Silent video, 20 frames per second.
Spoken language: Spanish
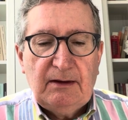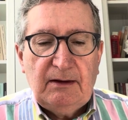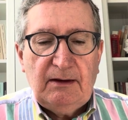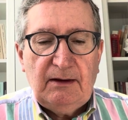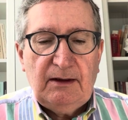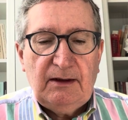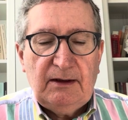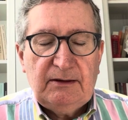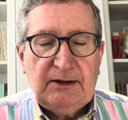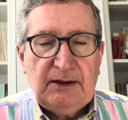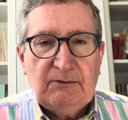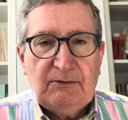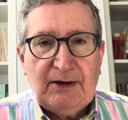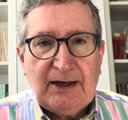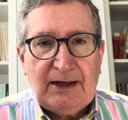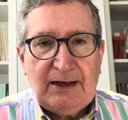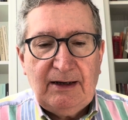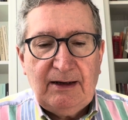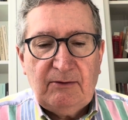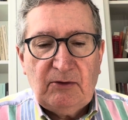eh, tiene una
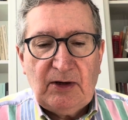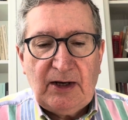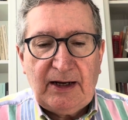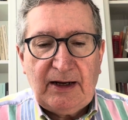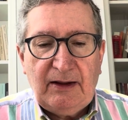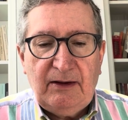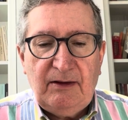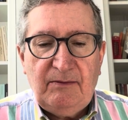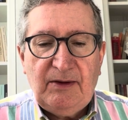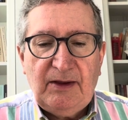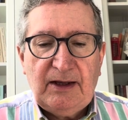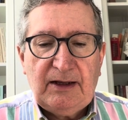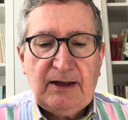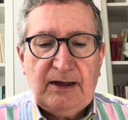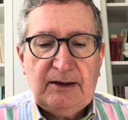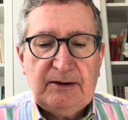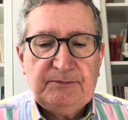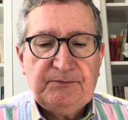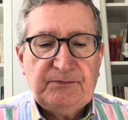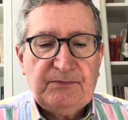gran labor
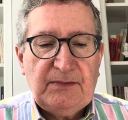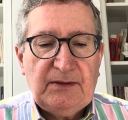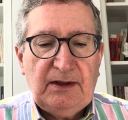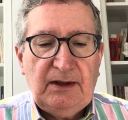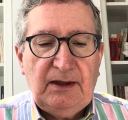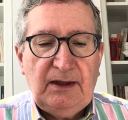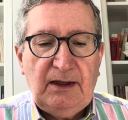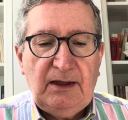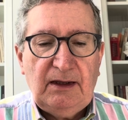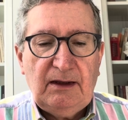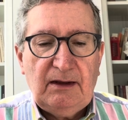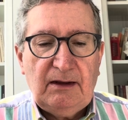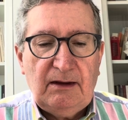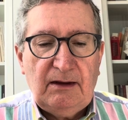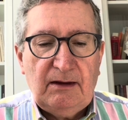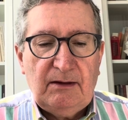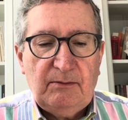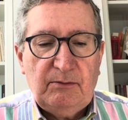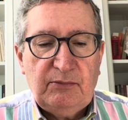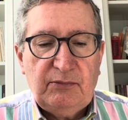académica y eh,